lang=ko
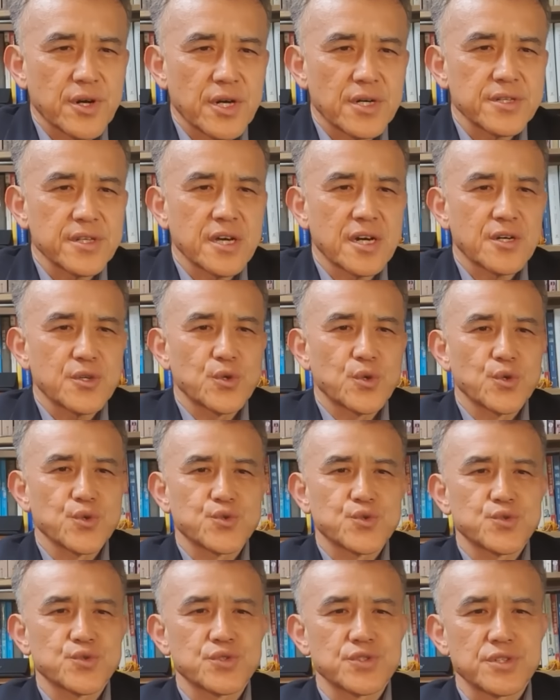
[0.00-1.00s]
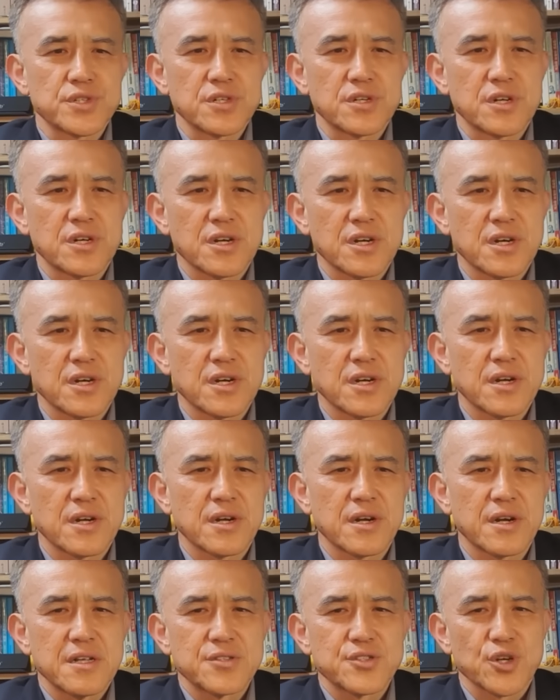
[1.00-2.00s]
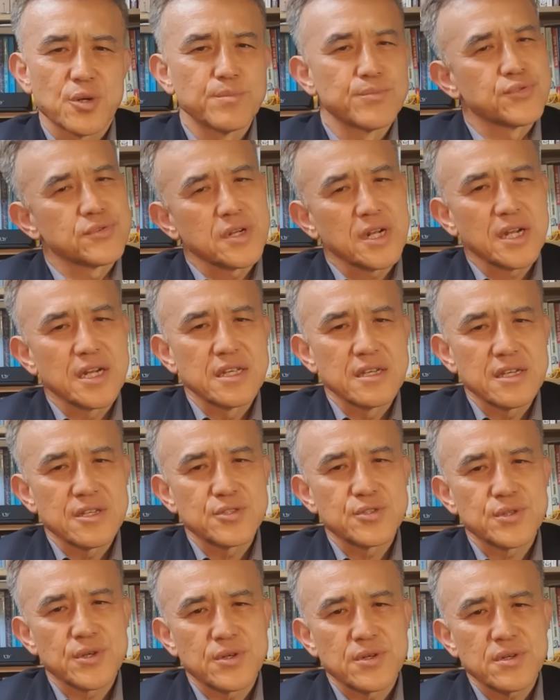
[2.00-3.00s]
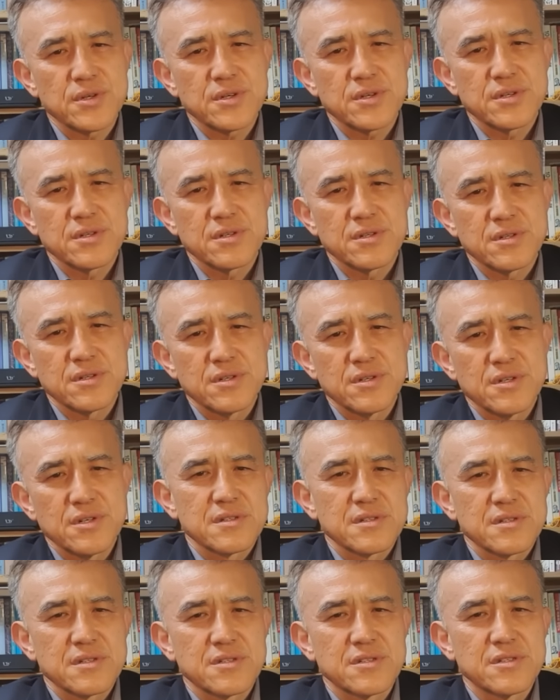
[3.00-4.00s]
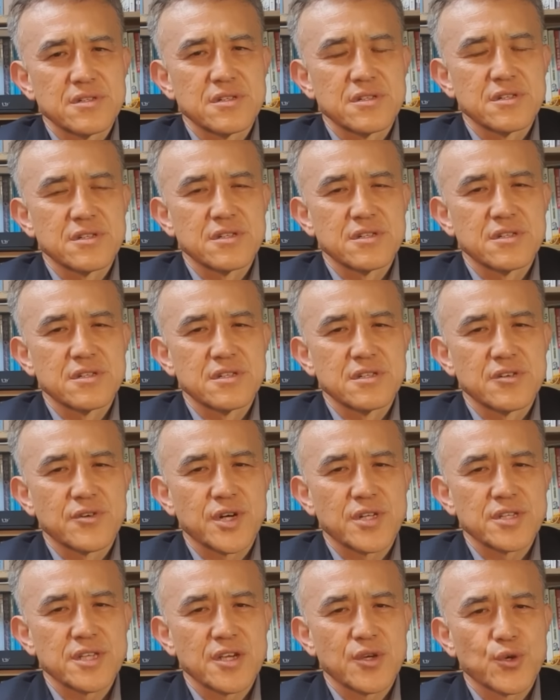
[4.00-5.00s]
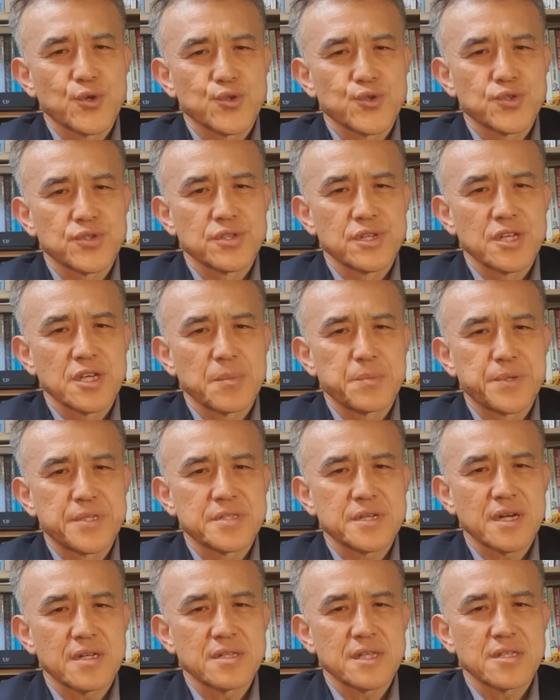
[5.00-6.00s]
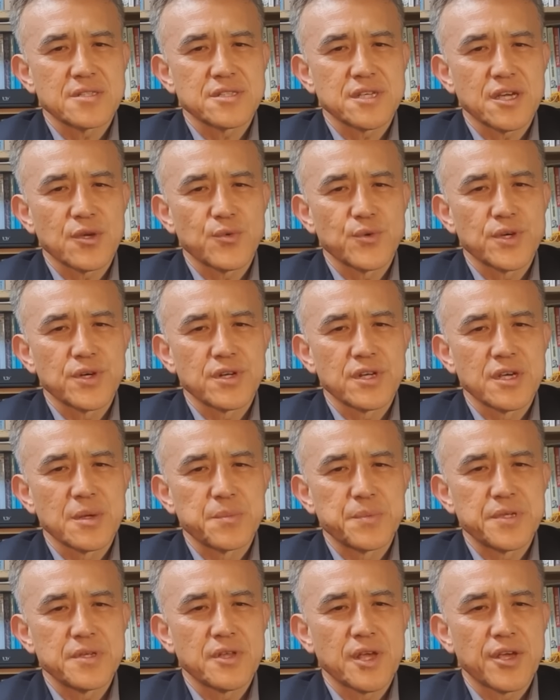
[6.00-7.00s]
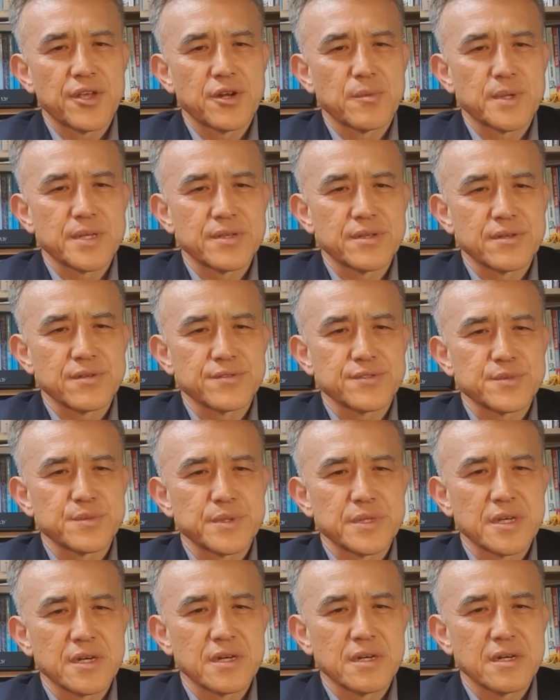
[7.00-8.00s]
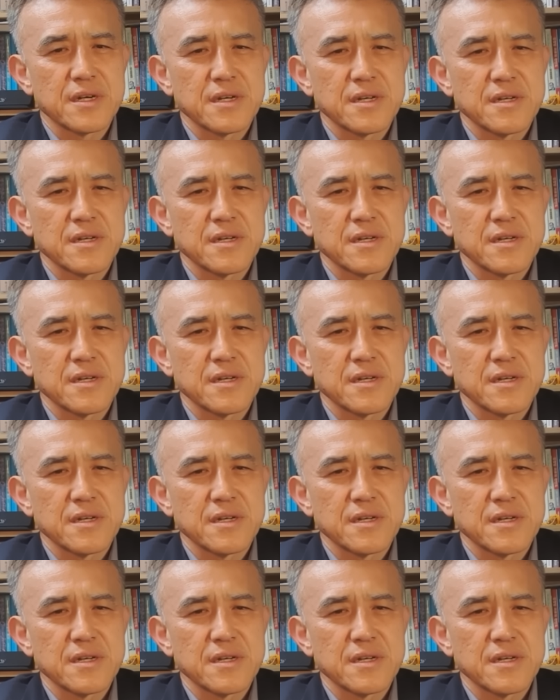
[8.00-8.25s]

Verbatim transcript: 의과대학 교수들 전부는 아니겠죠. 그 의과대 교수들이 비상대책위원회 비대위를 만들었습니다.